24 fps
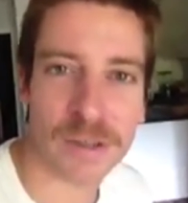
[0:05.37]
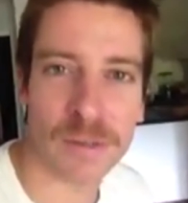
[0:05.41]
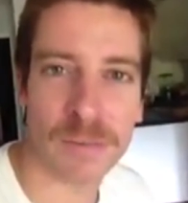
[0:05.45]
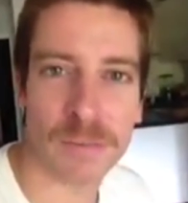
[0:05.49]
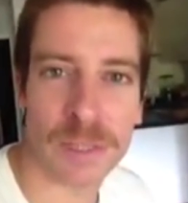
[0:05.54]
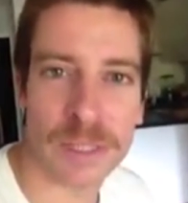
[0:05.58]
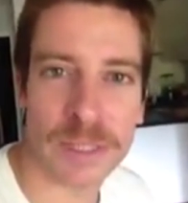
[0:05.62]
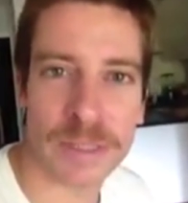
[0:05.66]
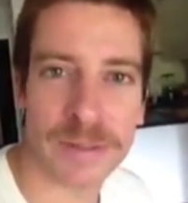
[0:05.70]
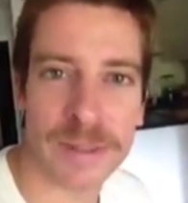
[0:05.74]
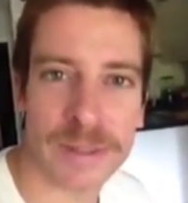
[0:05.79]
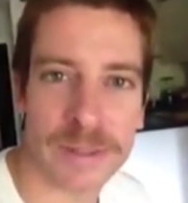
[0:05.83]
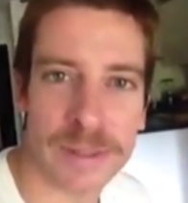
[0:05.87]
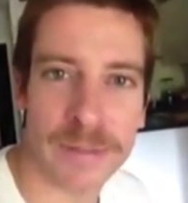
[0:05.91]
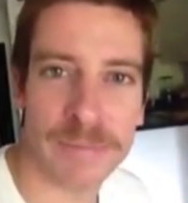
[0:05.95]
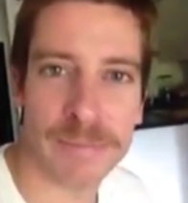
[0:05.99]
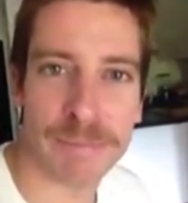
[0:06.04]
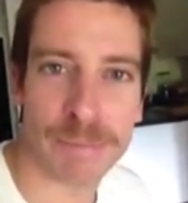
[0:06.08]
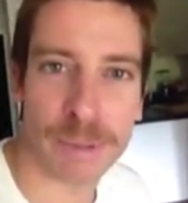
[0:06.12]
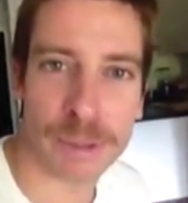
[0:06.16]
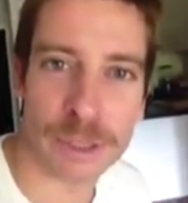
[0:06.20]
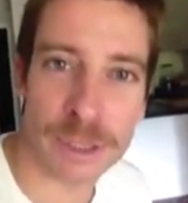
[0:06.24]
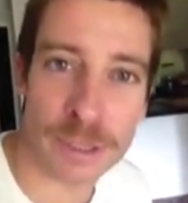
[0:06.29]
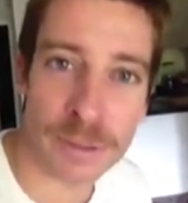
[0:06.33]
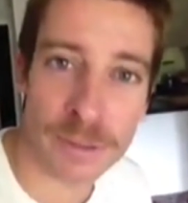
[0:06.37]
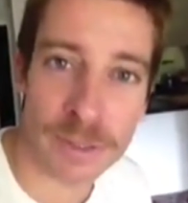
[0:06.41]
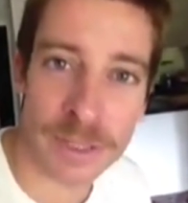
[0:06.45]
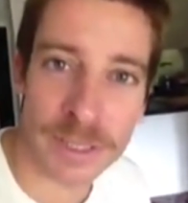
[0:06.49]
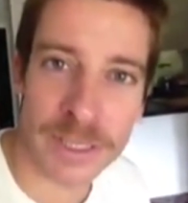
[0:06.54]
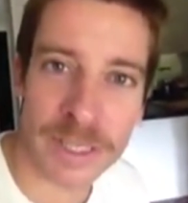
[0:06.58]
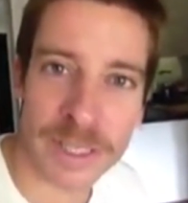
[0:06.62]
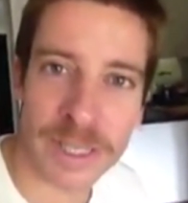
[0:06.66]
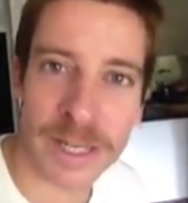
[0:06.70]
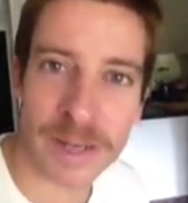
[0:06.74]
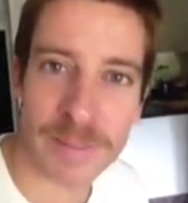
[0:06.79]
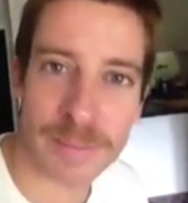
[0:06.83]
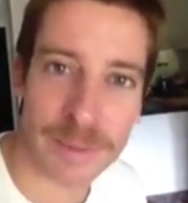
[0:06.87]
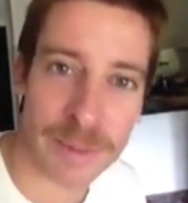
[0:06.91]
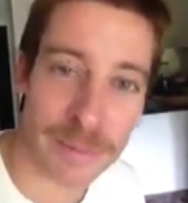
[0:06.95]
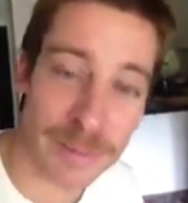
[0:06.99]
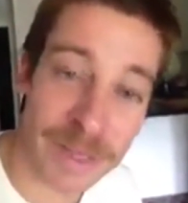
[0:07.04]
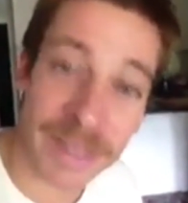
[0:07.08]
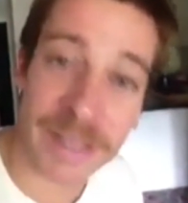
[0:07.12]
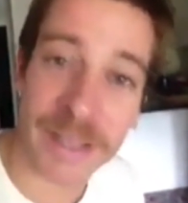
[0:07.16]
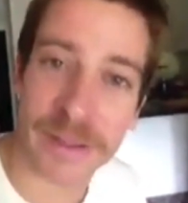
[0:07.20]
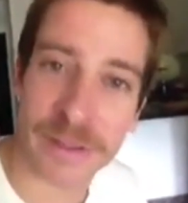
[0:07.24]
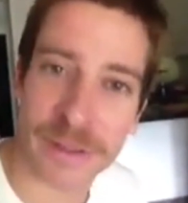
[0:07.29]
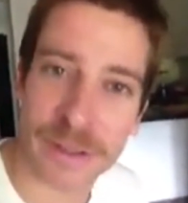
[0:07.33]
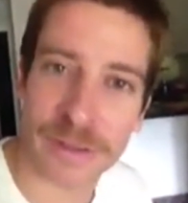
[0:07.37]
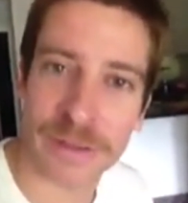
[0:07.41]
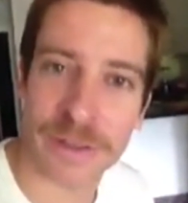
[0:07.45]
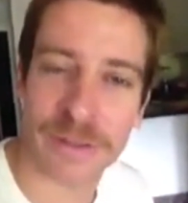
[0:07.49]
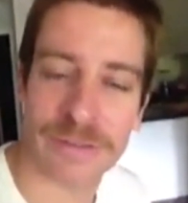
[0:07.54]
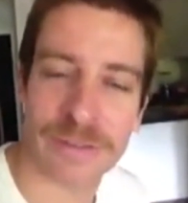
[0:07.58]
completamente imposible ir a la primera edición del